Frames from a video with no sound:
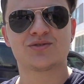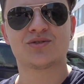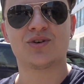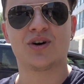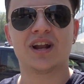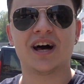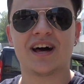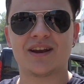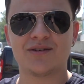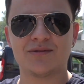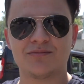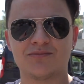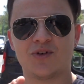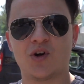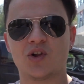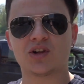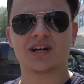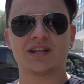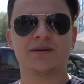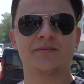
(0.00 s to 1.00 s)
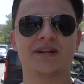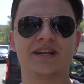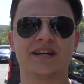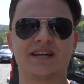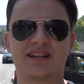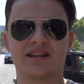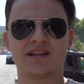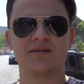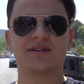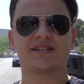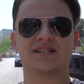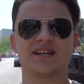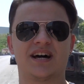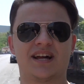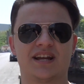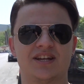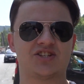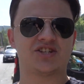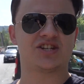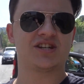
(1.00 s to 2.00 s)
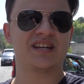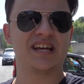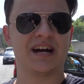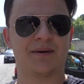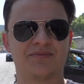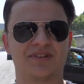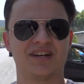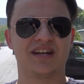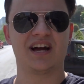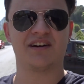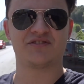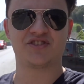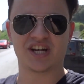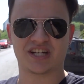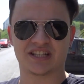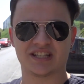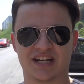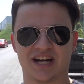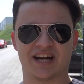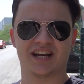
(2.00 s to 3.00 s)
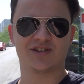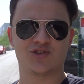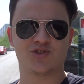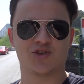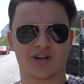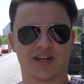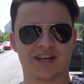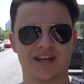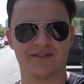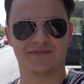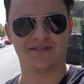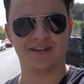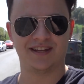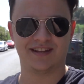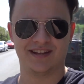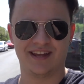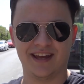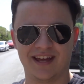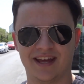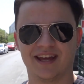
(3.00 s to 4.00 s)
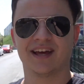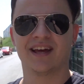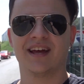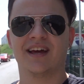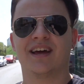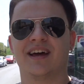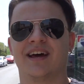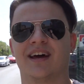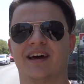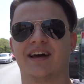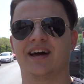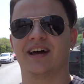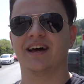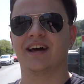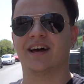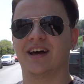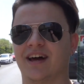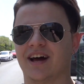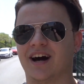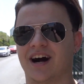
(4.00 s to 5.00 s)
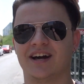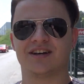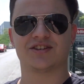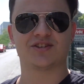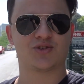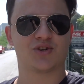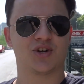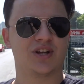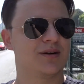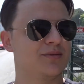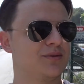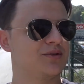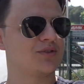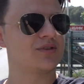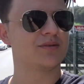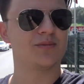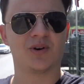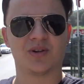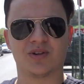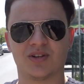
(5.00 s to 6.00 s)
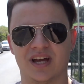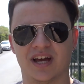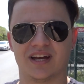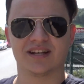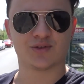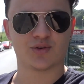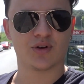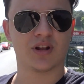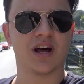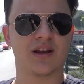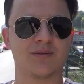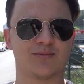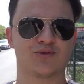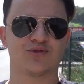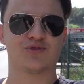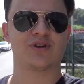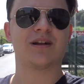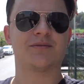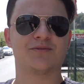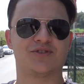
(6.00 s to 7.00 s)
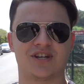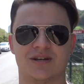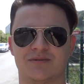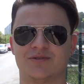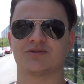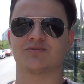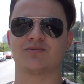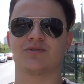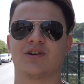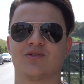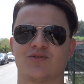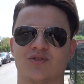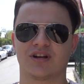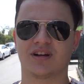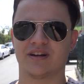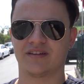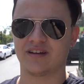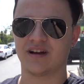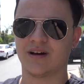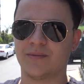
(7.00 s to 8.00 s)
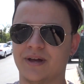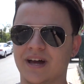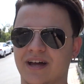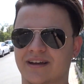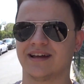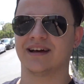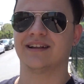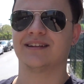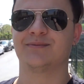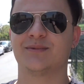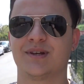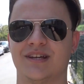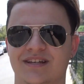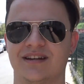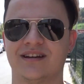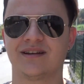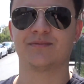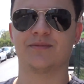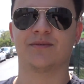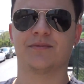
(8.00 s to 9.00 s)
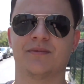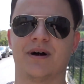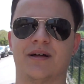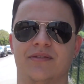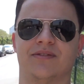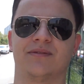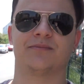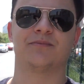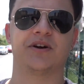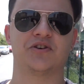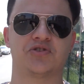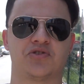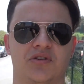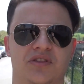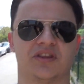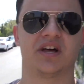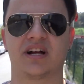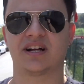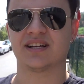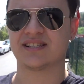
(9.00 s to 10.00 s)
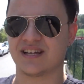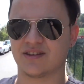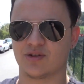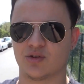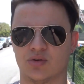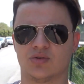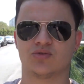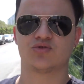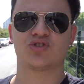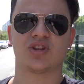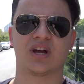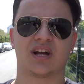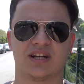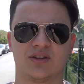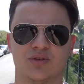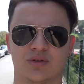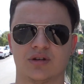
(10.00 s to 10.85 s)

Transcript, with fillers: Solaryum Volkan'ın beni kitlemesi hariç yaptığı yaptık hariç çok keyifliydi. E, ayrıca şöyle bir durum oldu yani Solarium güzel bir şeymiş. Bundan sonra Kadir abi yer geldiğinde girerim ben 5-10 dakika. Zaten 10. dakikada